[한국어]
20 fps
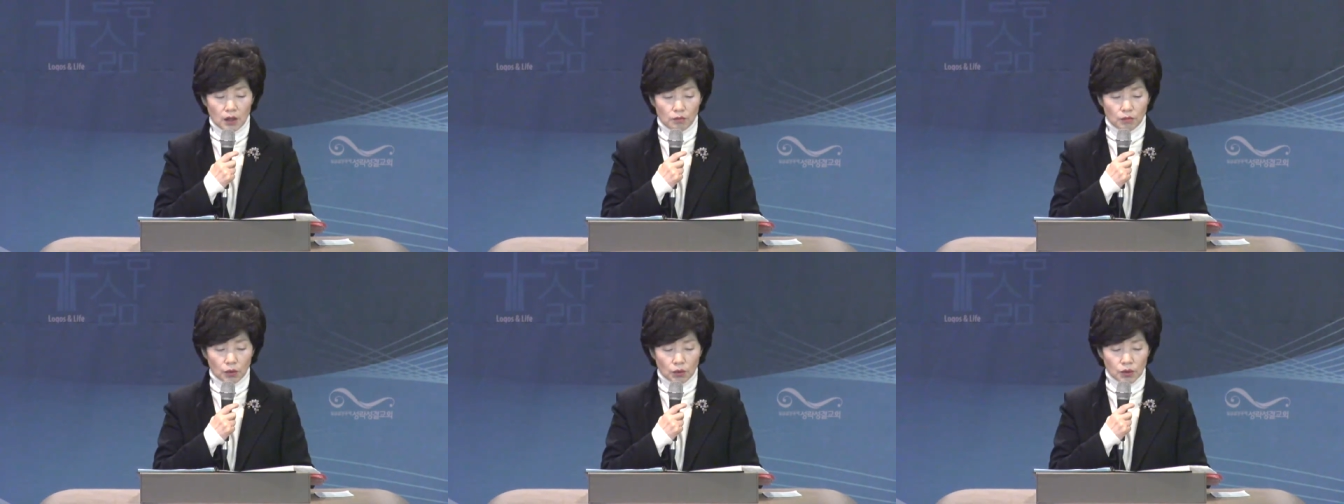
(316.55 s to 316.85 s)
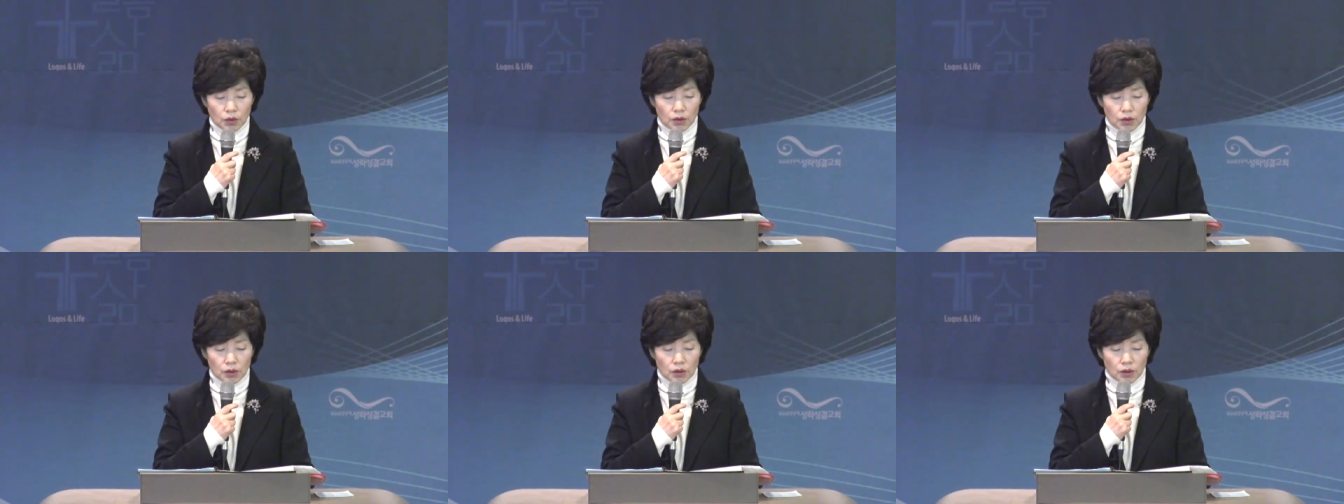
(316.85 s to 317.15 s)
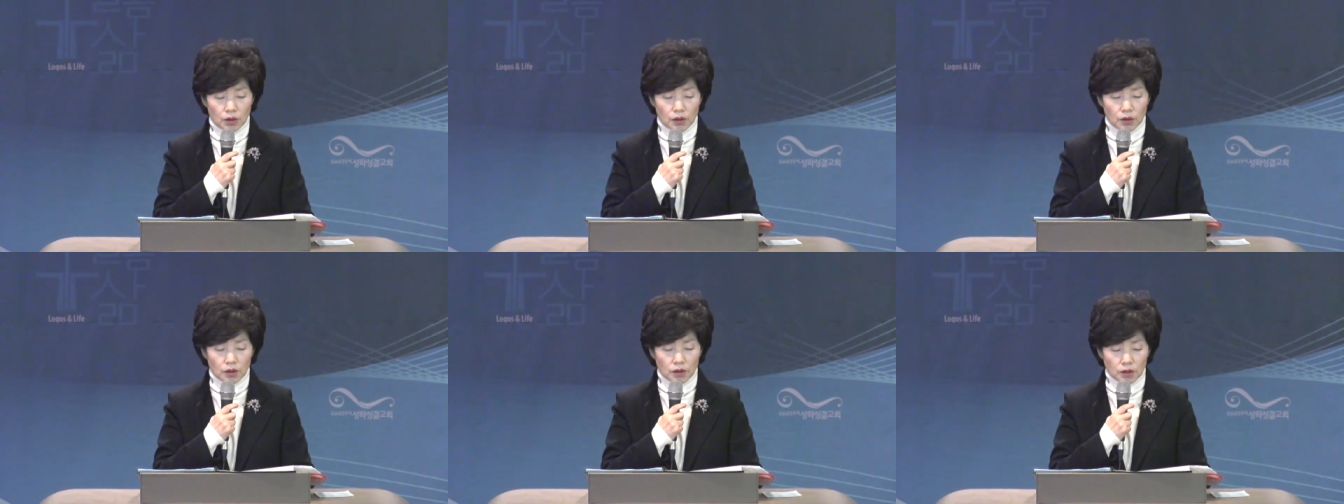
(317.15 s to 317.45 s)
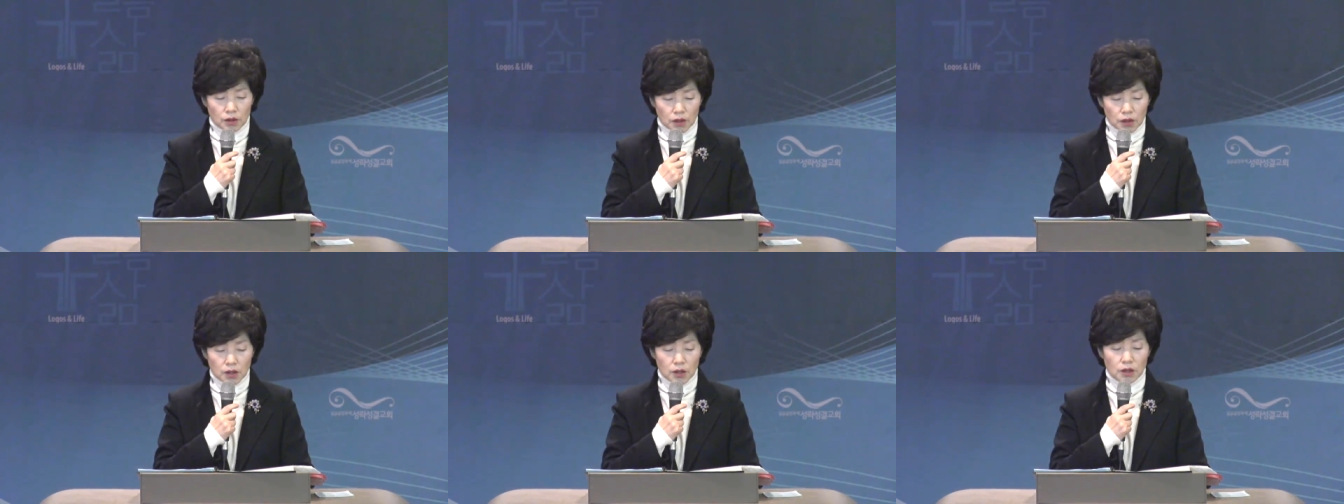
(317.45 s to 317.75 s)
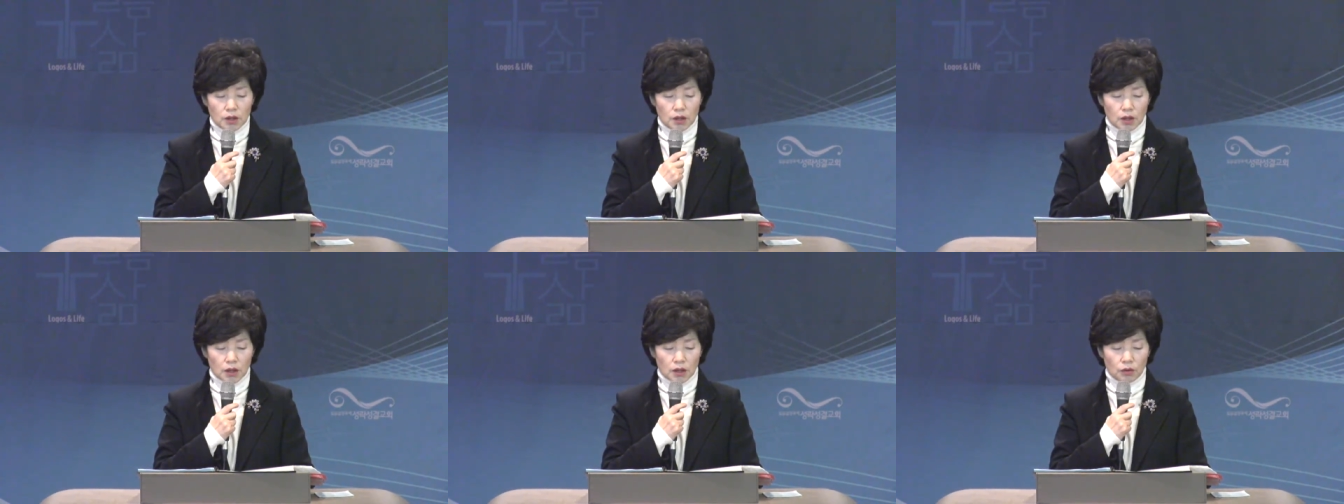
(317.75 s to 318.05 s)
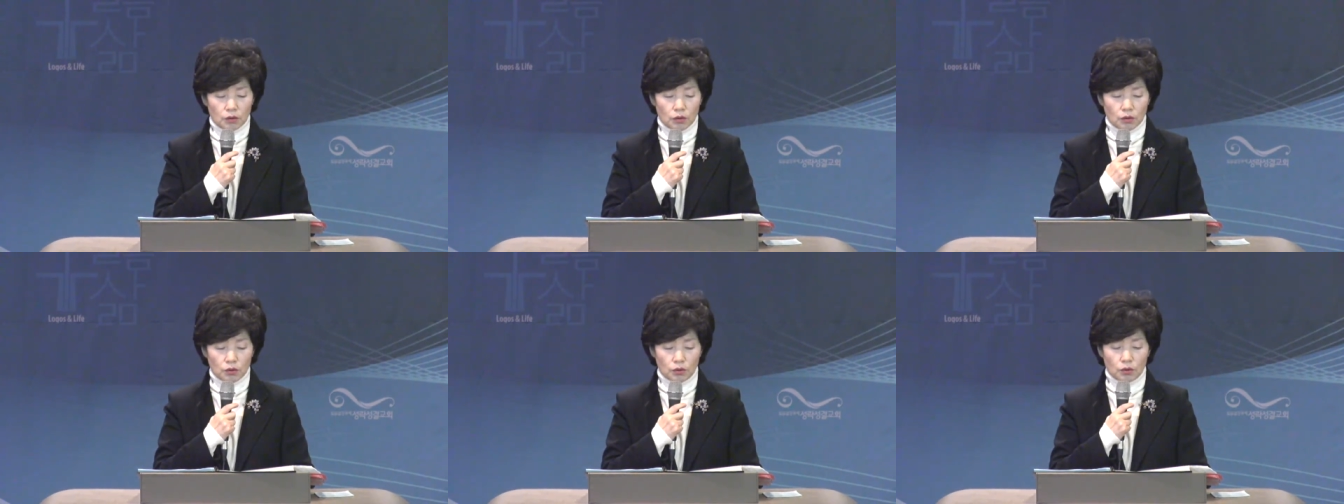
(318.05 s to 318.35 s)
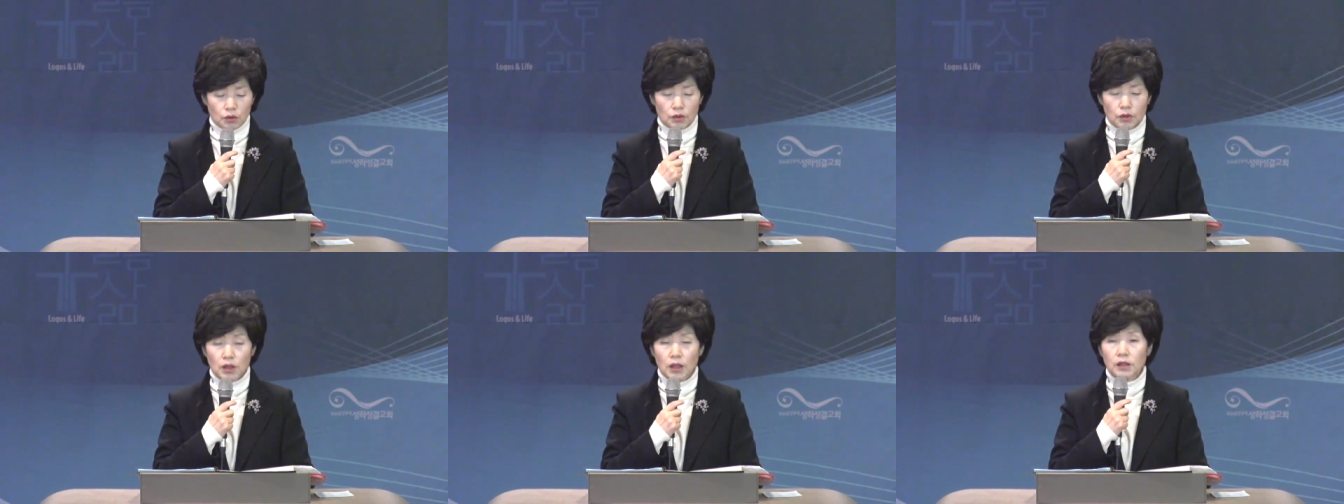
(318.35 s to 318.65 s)
모든 지식을 알고
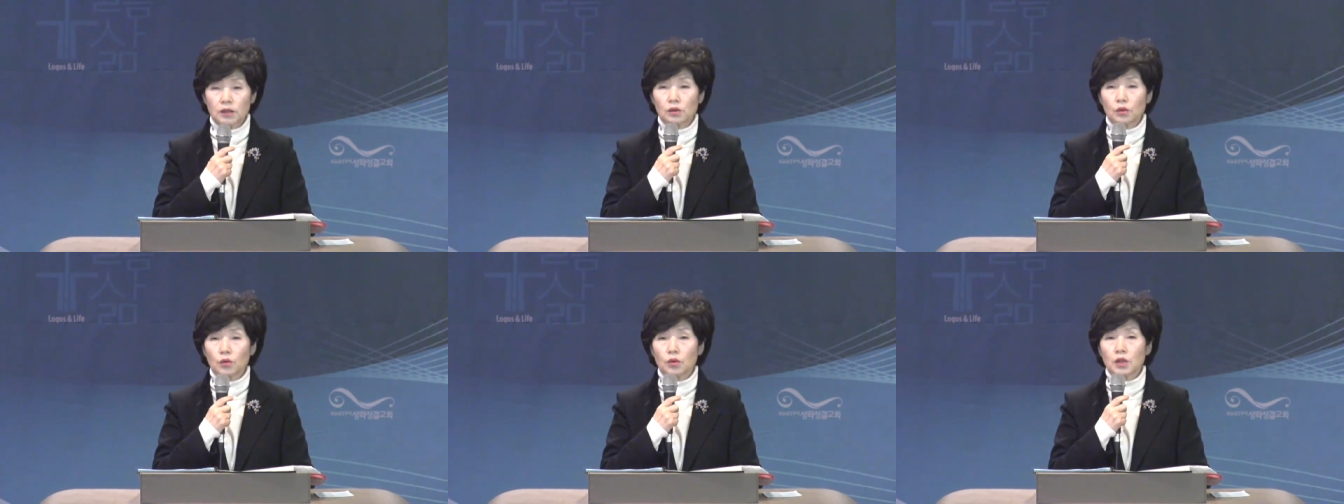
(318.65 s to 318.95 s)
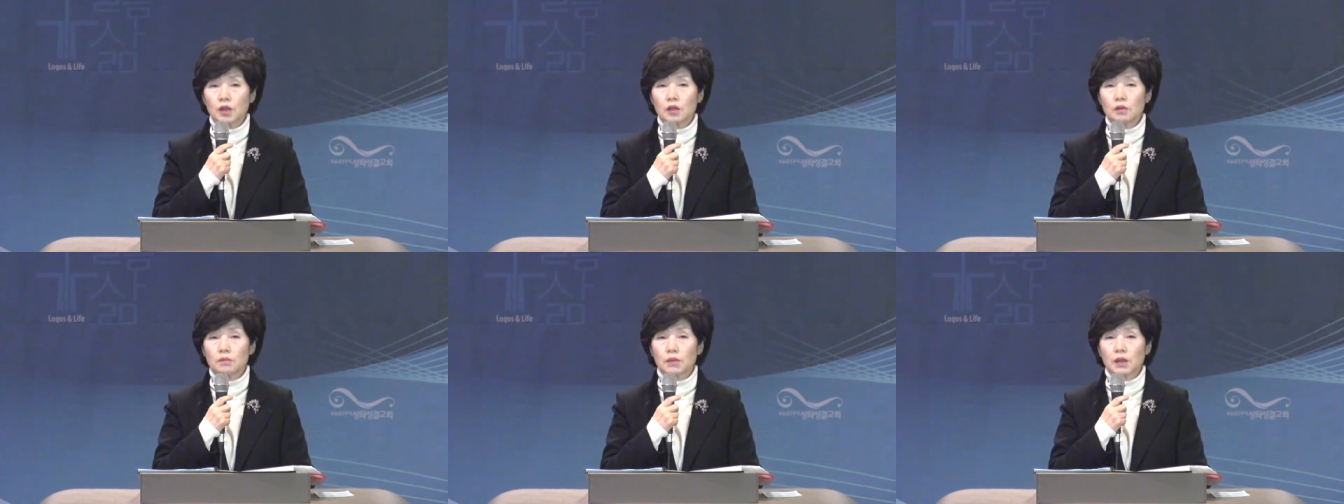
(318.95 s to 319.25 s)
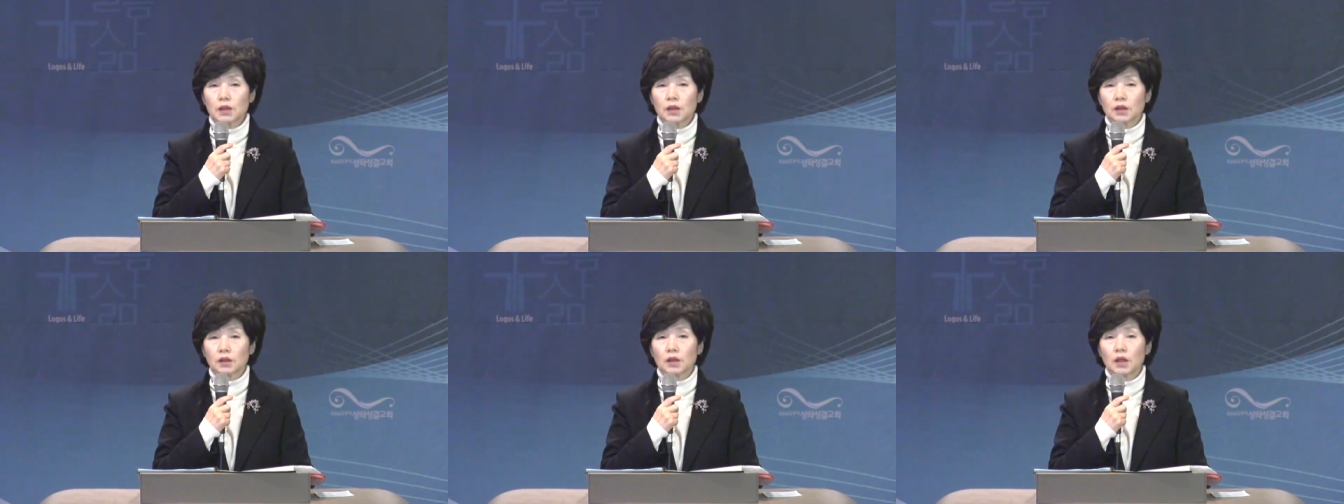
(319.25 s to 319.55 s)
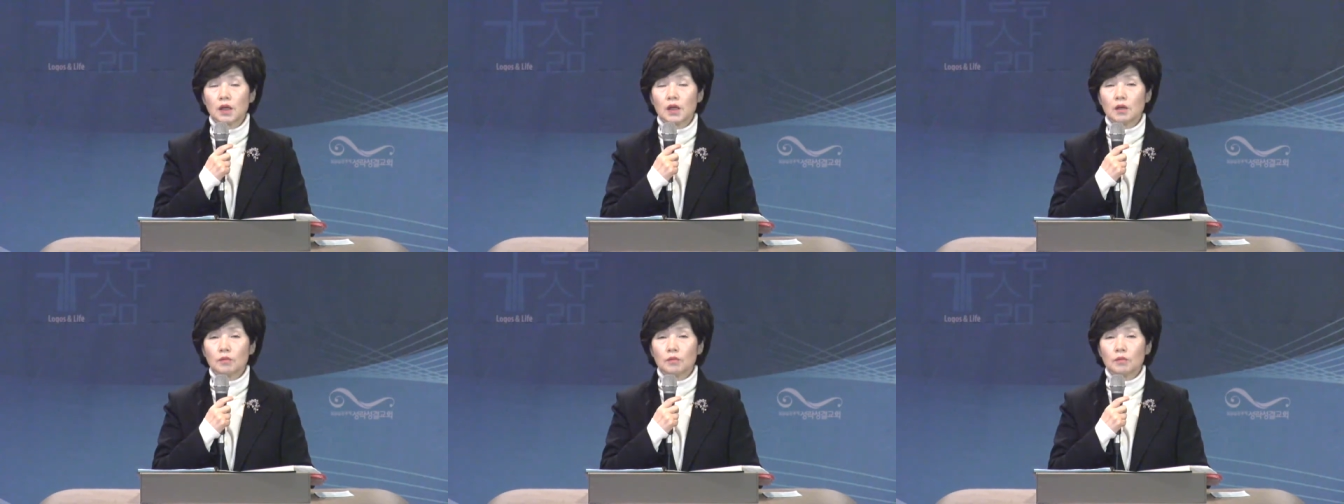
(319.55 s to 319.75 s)
또 산을 옮길 만한